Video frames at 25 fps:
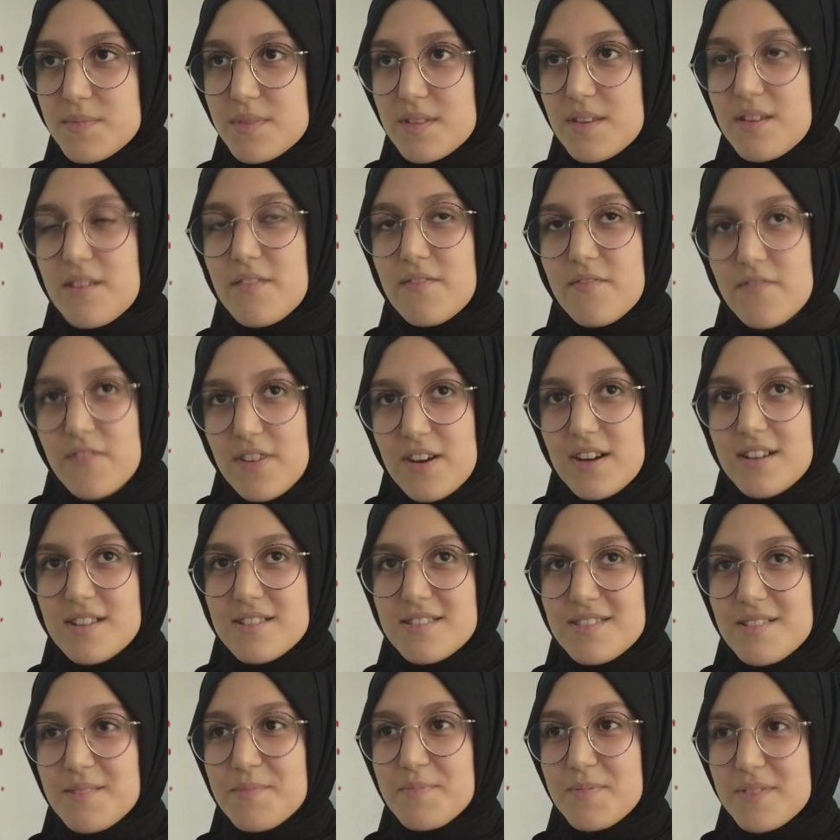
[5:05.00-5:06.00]
bir okul Var
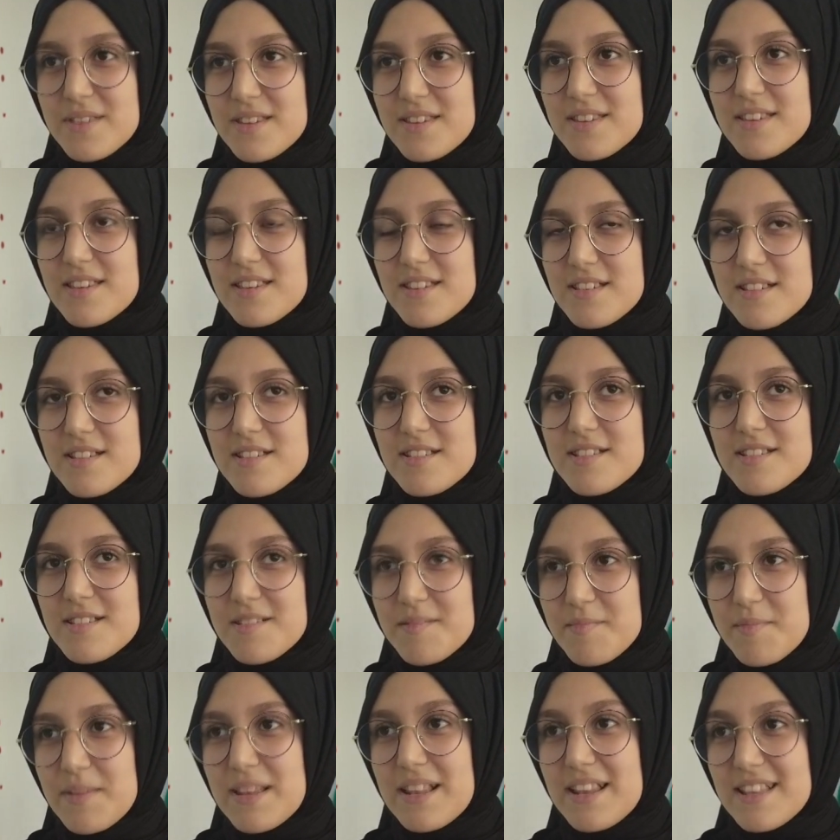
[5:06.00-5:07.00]
planı? tabii ki.
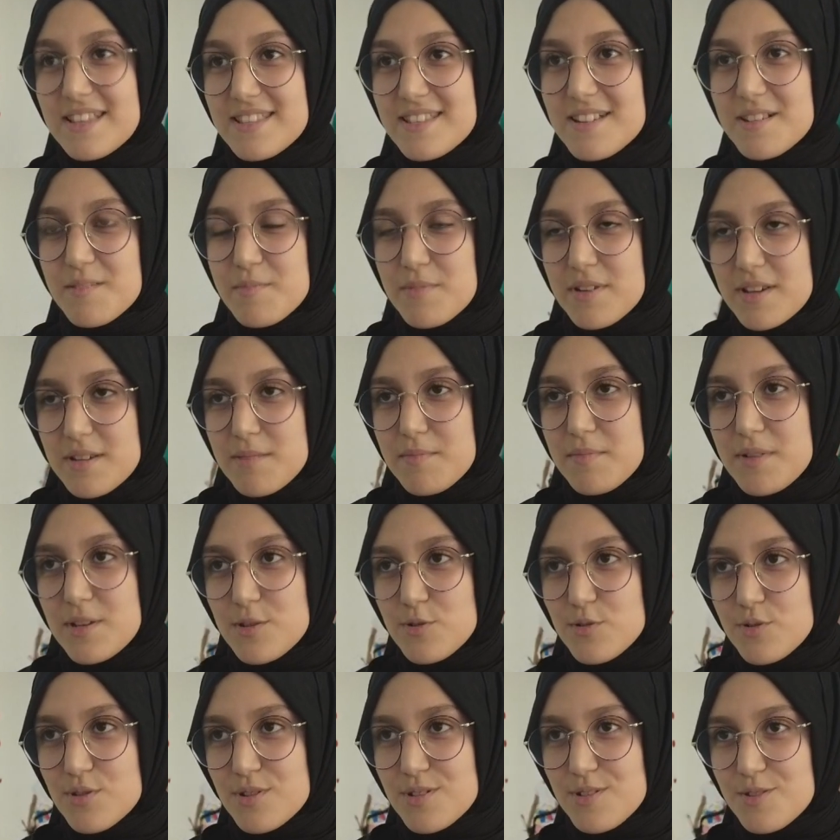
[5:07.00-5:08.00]
E, milli takıma
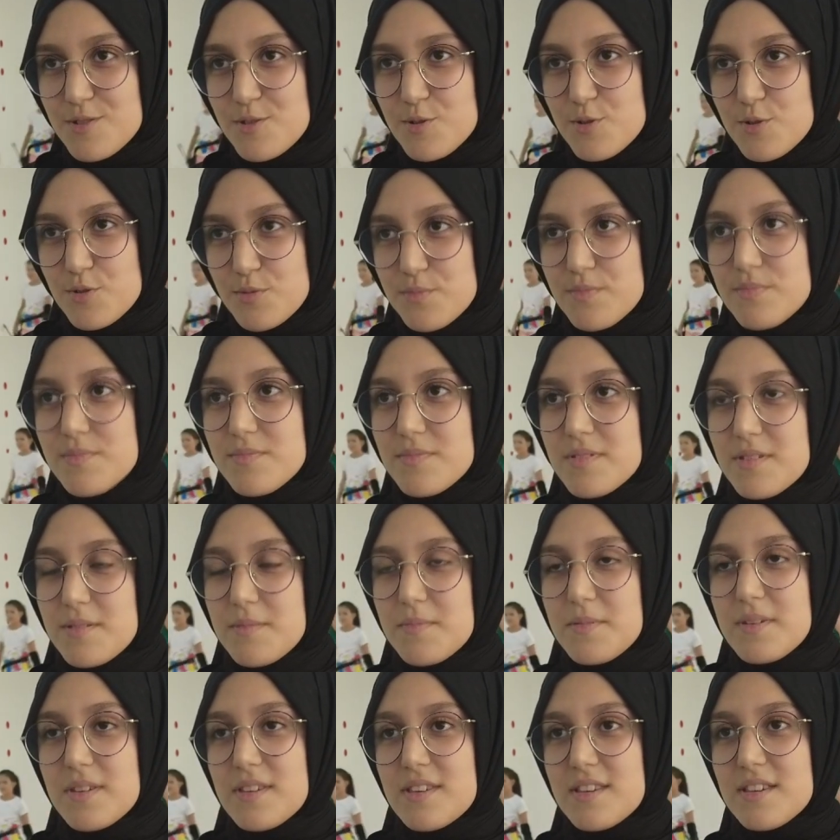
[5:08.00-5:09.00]
girmeyi çok istiyorum
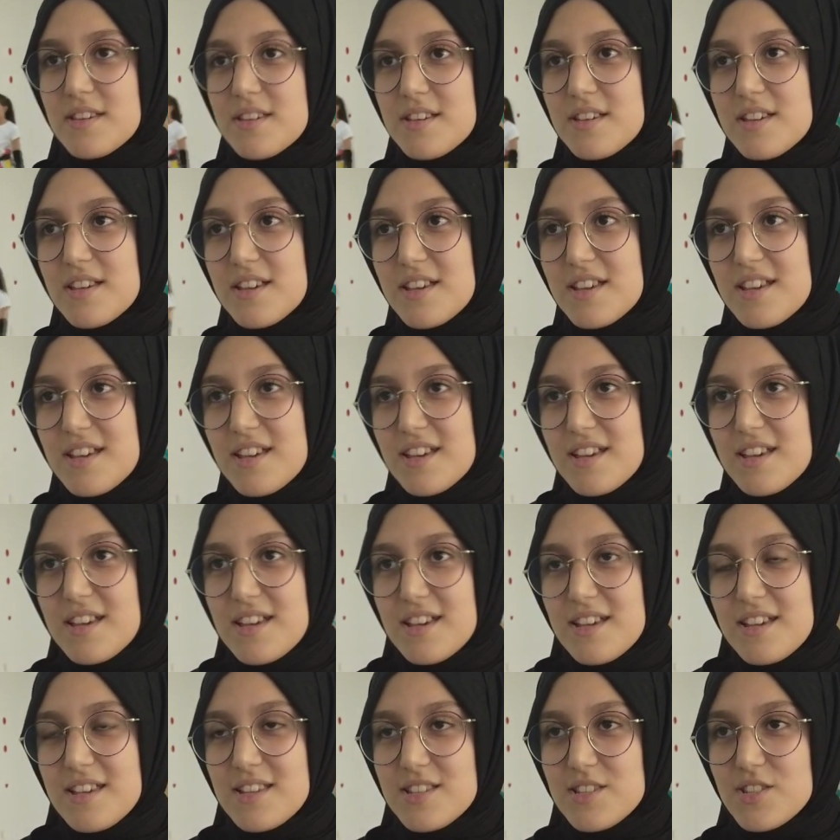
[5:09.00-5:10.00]
tabii ki.
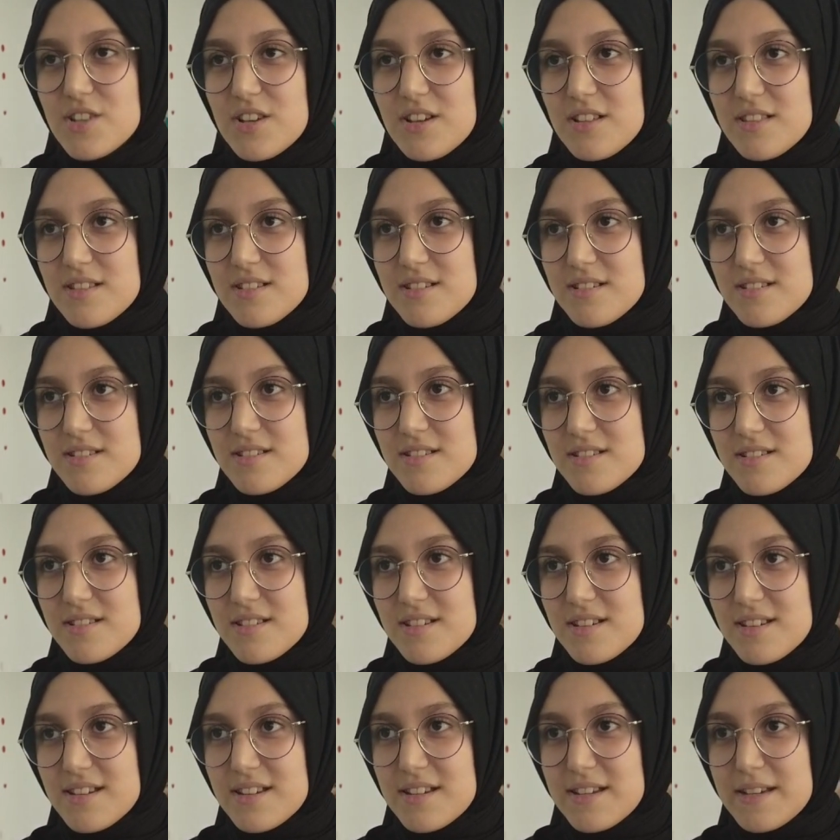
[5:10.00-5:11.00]
Peki onun
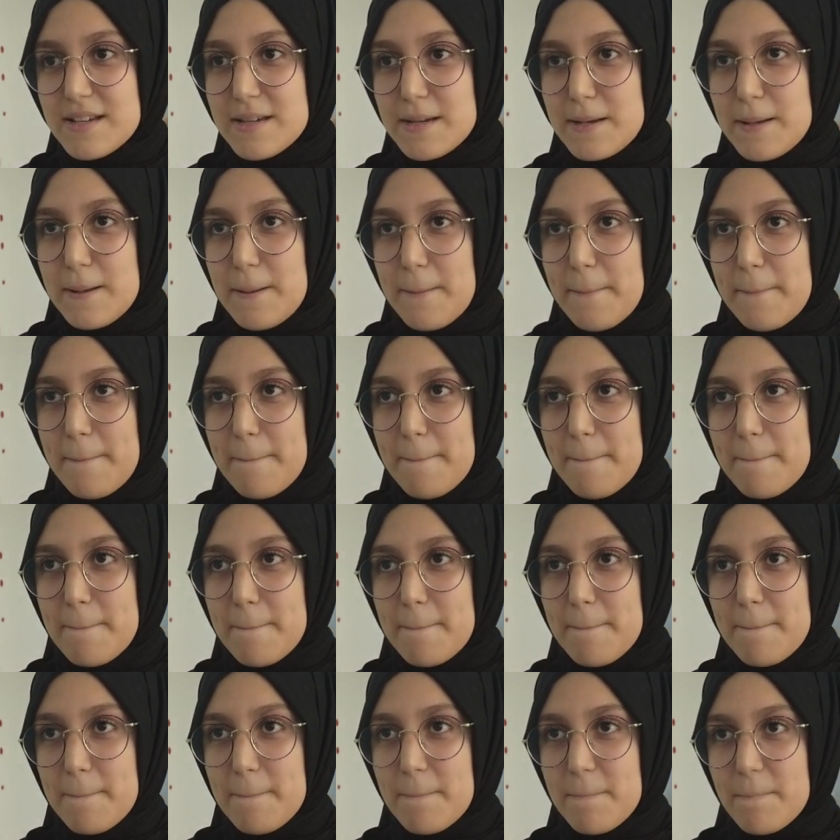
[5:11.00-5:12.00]
e, çalışmaları
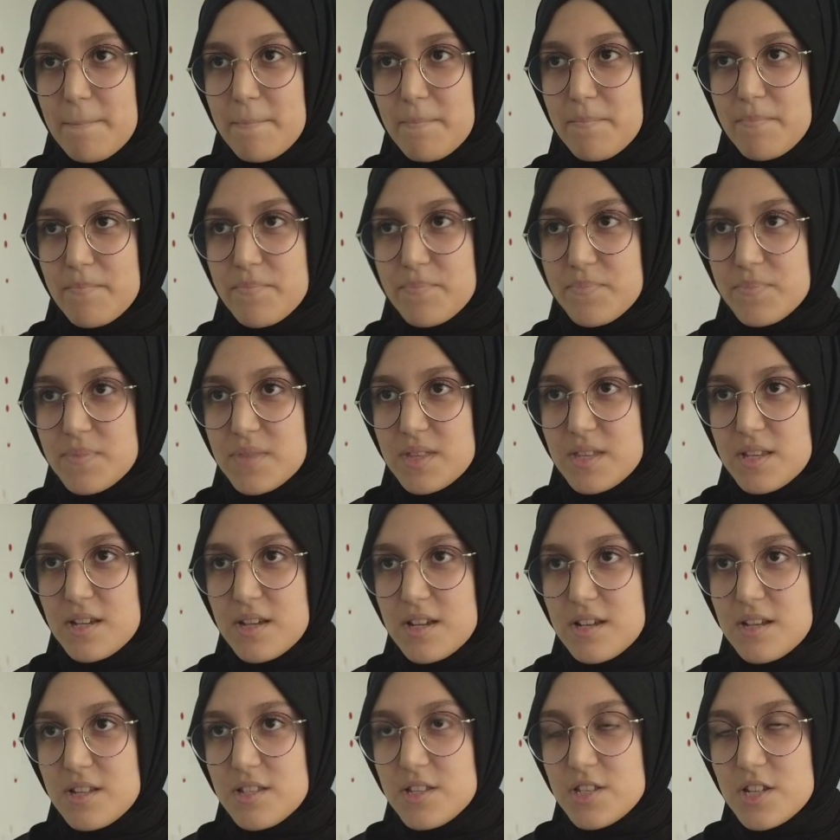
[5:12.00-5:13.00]
nasıl sürdürüyorsun onun
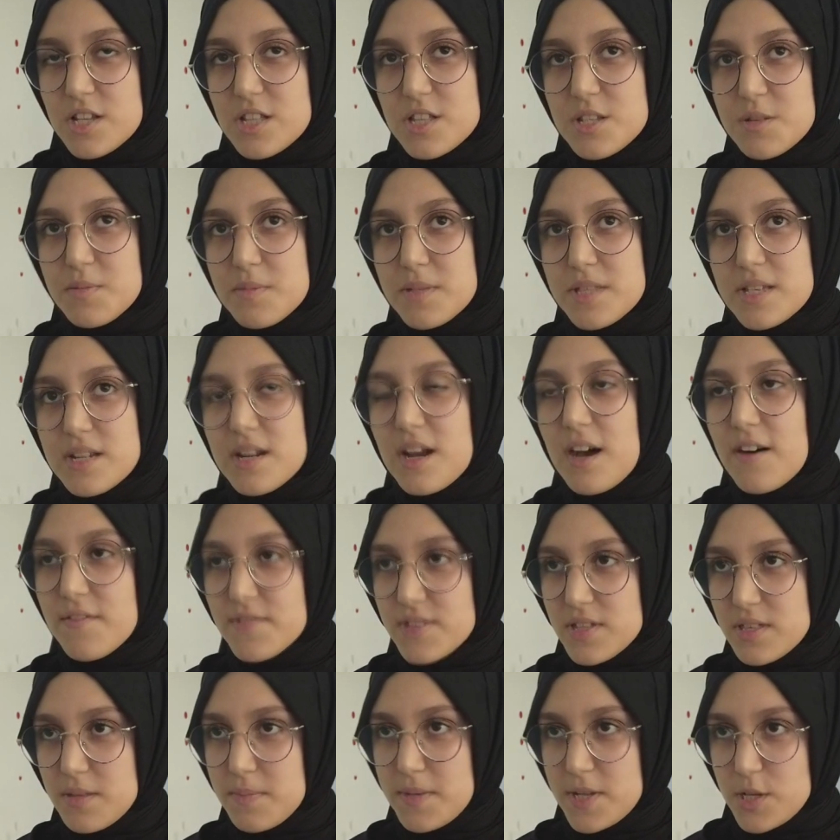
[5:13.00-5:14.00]
için? Çalışmaları
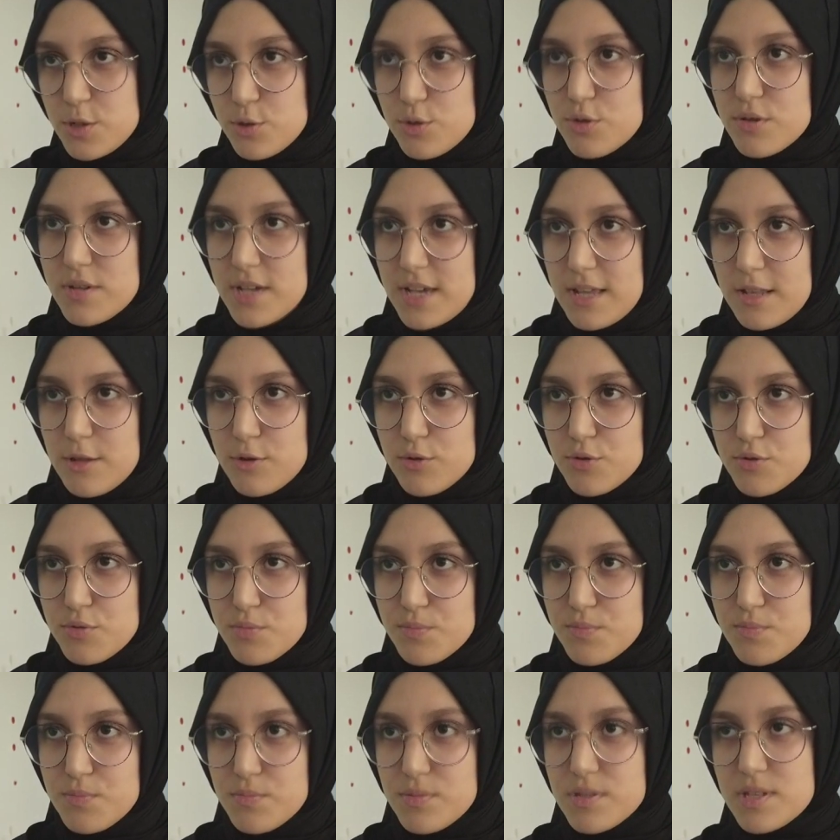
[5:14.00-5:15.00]
haftada 5 gün
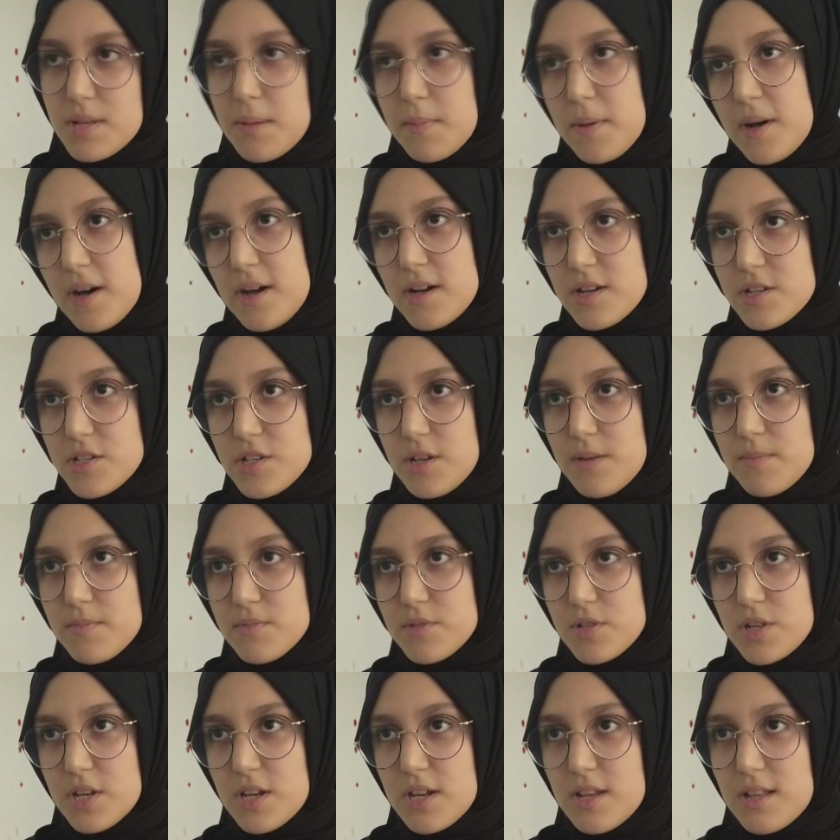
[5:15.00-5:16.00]
geliyorum. Sabah
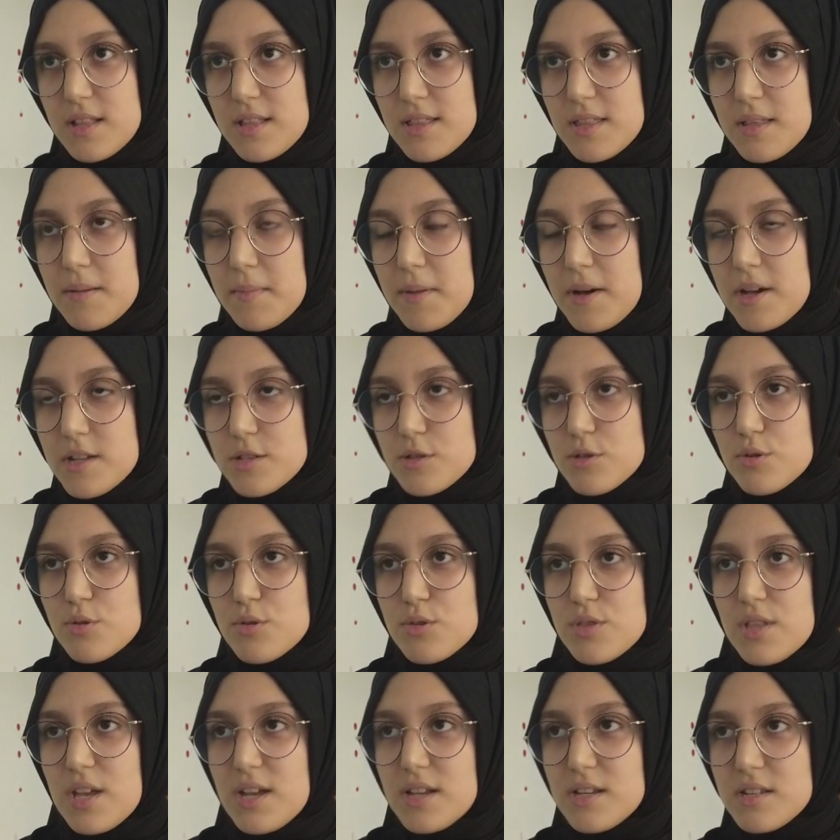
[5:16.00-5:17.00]
akşam şeklinde bazı
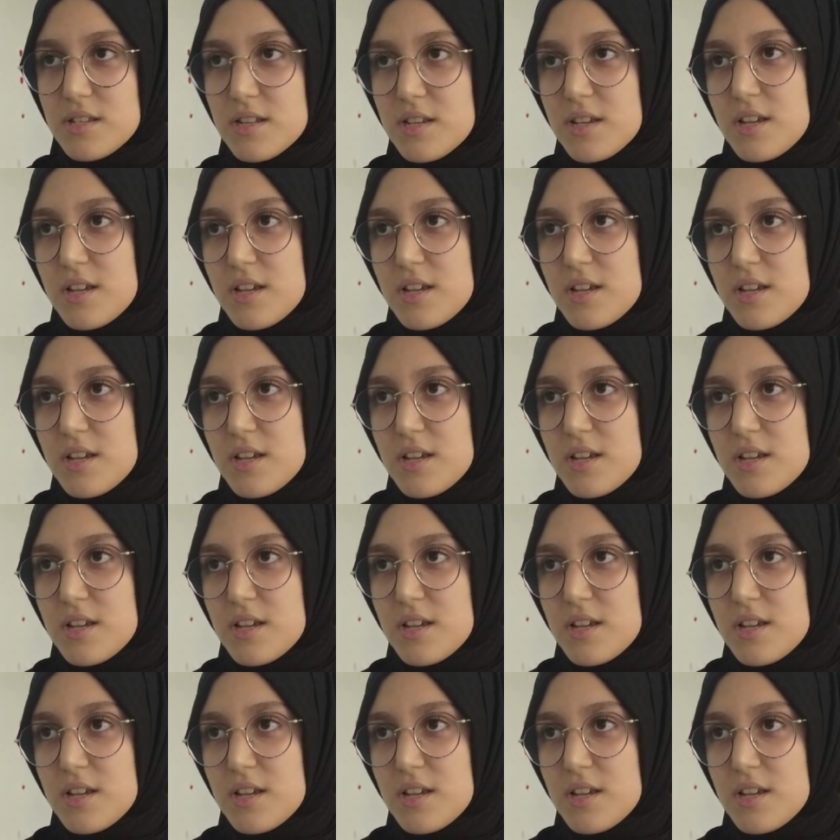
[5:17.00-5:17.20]
günler.